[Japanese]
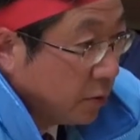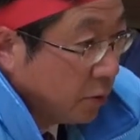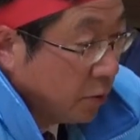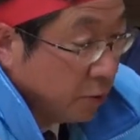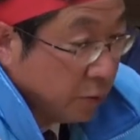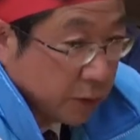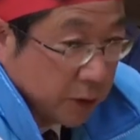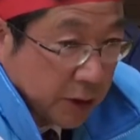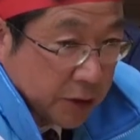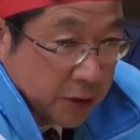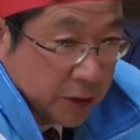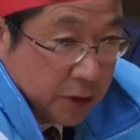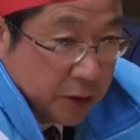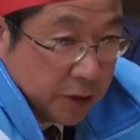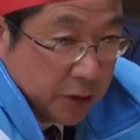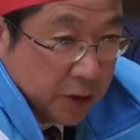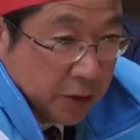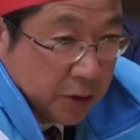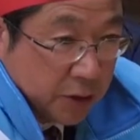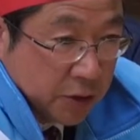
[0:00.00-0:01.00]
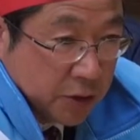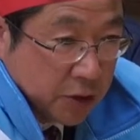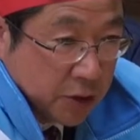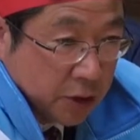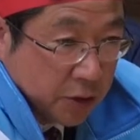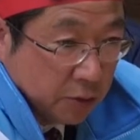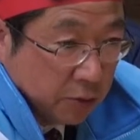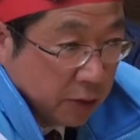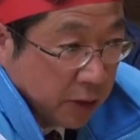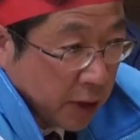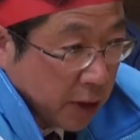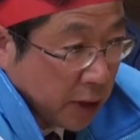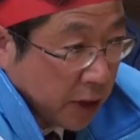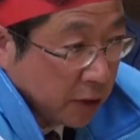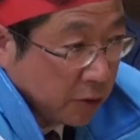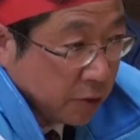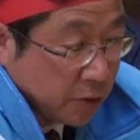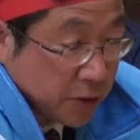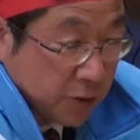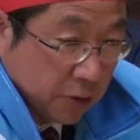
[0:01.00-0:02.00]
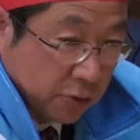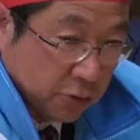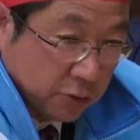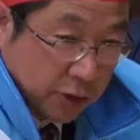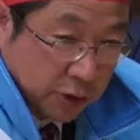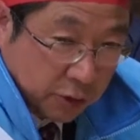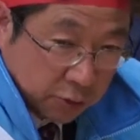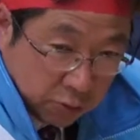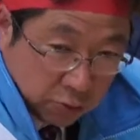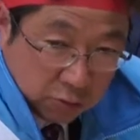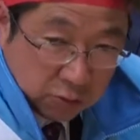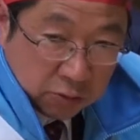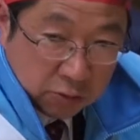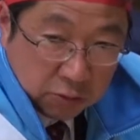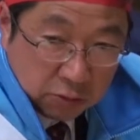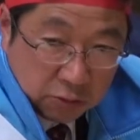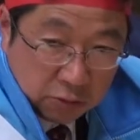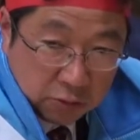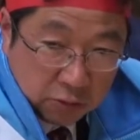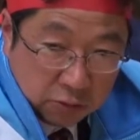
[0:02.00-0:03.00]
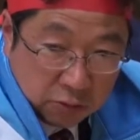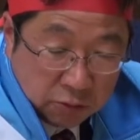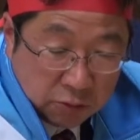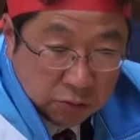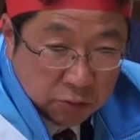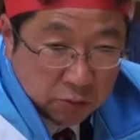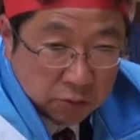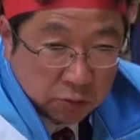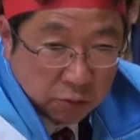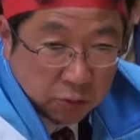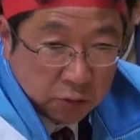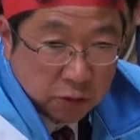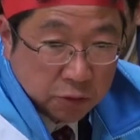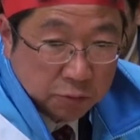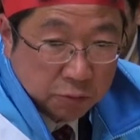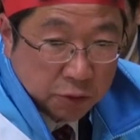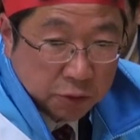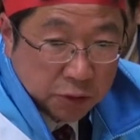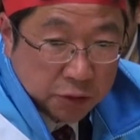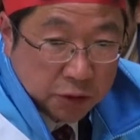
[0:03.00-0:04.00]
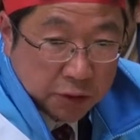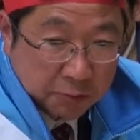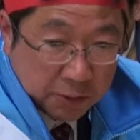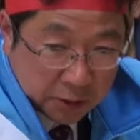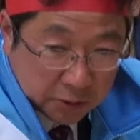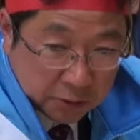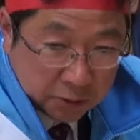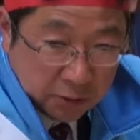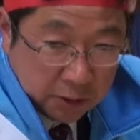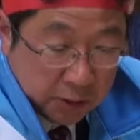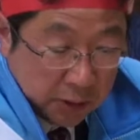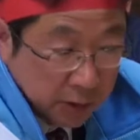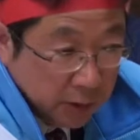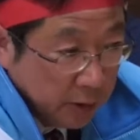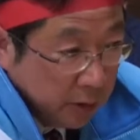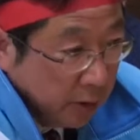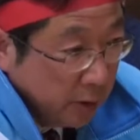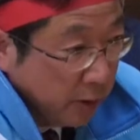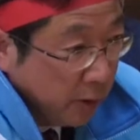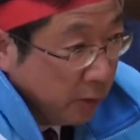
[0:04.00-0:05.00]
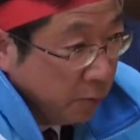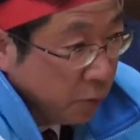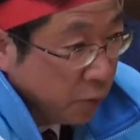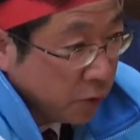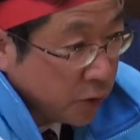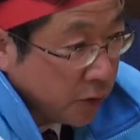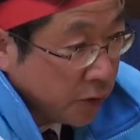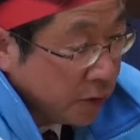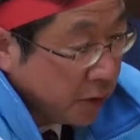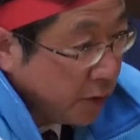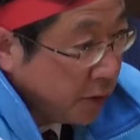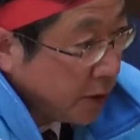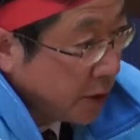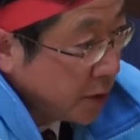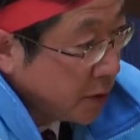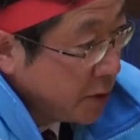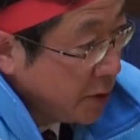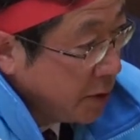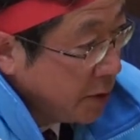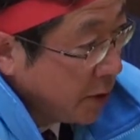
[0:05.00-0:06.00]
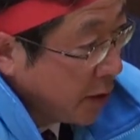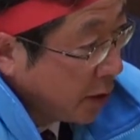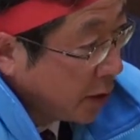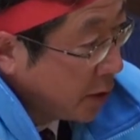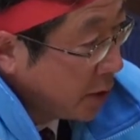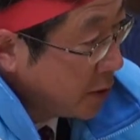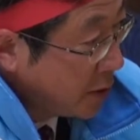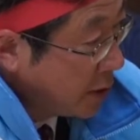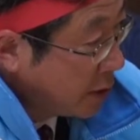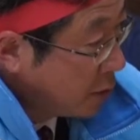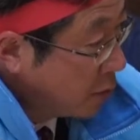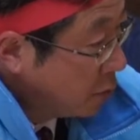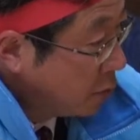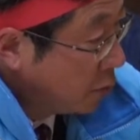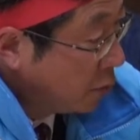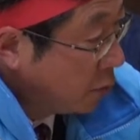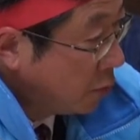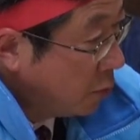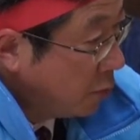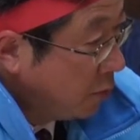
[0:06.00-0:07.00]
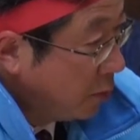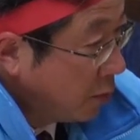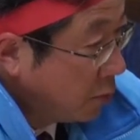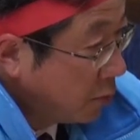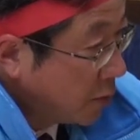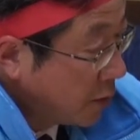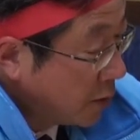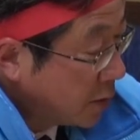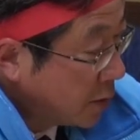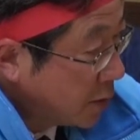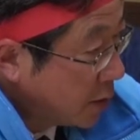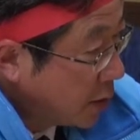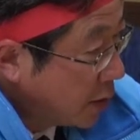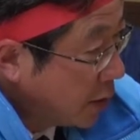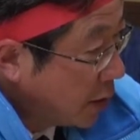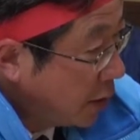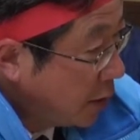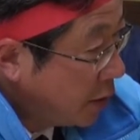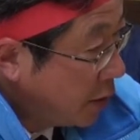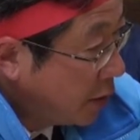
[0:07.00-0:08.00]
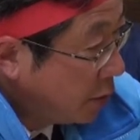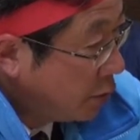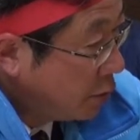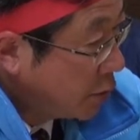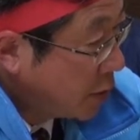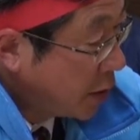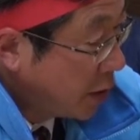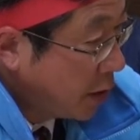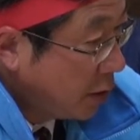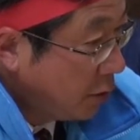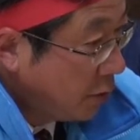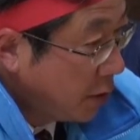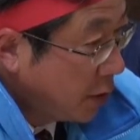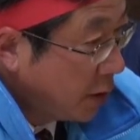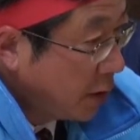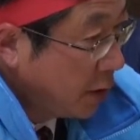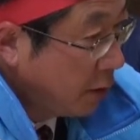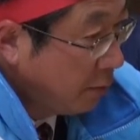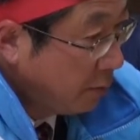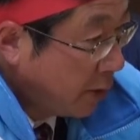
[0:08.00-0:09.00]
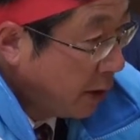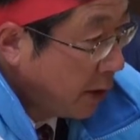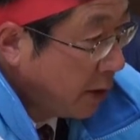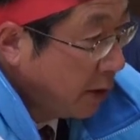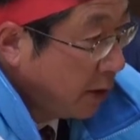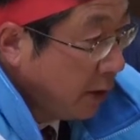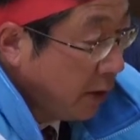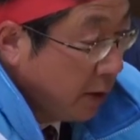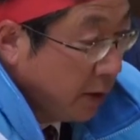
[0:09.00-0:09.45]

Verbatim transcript: 子どもたち地域の宝として育てようという取り組みをしていますもう先生たちだけじゃちょっと今の格差社会ネット社会の中では